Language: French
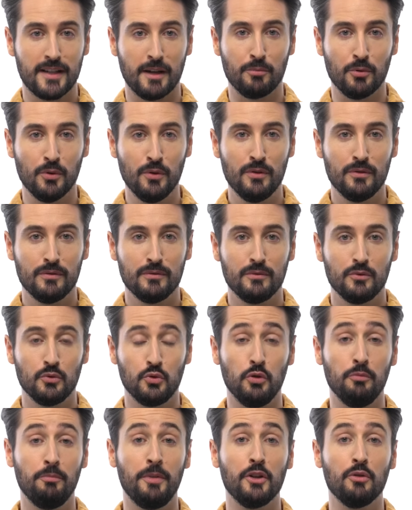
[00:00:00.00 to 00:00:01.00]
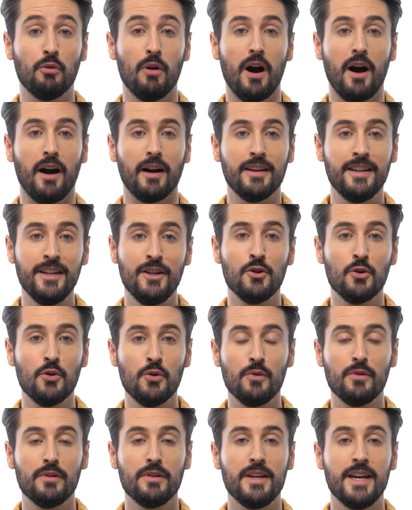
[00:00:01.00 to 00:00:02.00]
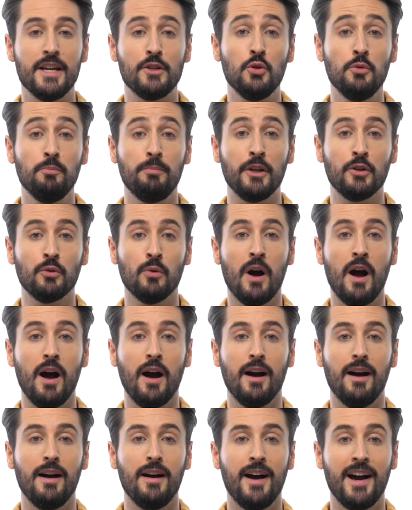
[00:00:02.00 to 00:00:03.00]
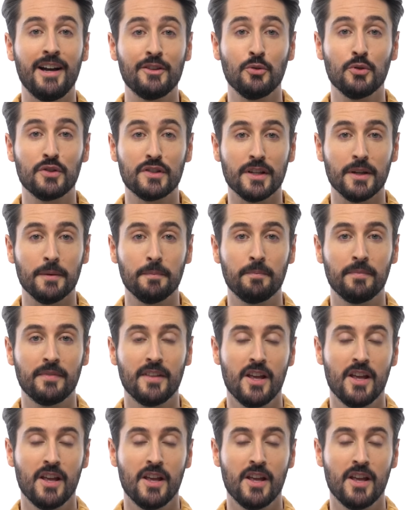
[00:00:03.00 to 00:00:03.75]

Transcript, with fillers: sabot, d'une baignoire îlot et d'une baignoire adossée.